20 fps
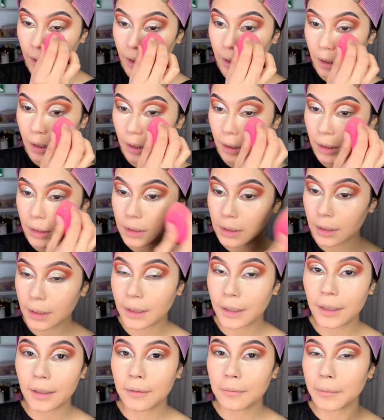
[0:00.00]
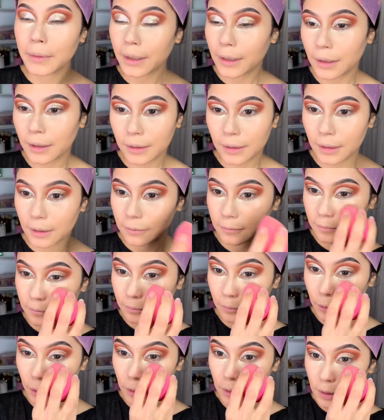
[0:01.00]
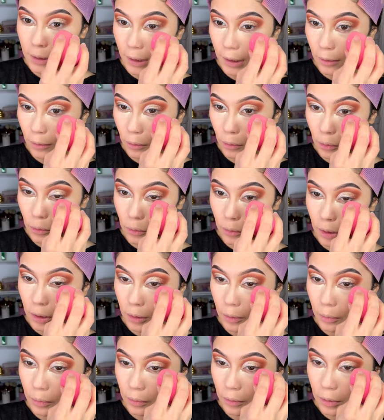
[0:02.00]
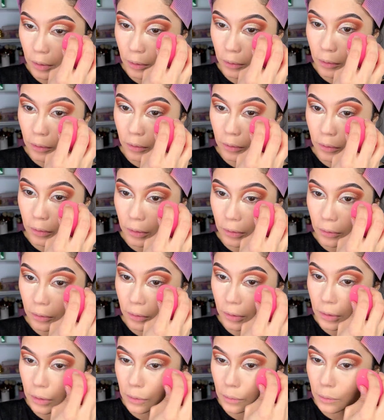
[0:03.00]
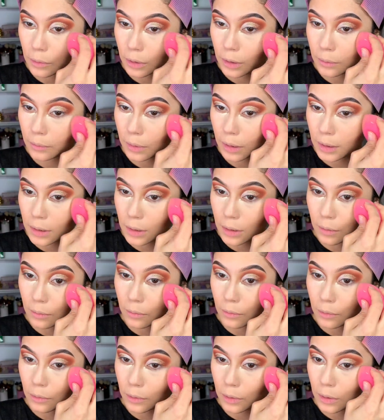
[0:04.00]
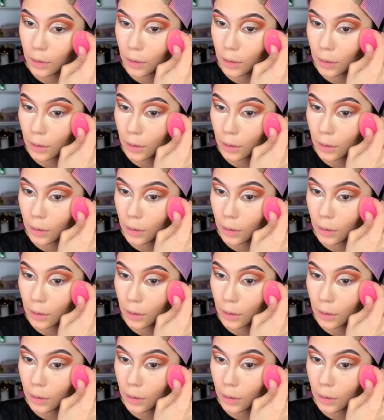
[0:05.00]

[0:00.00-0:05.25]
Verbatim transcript: este de aquí me encanta por eso es que no lo suelto porque otros correctores como que me hacen muy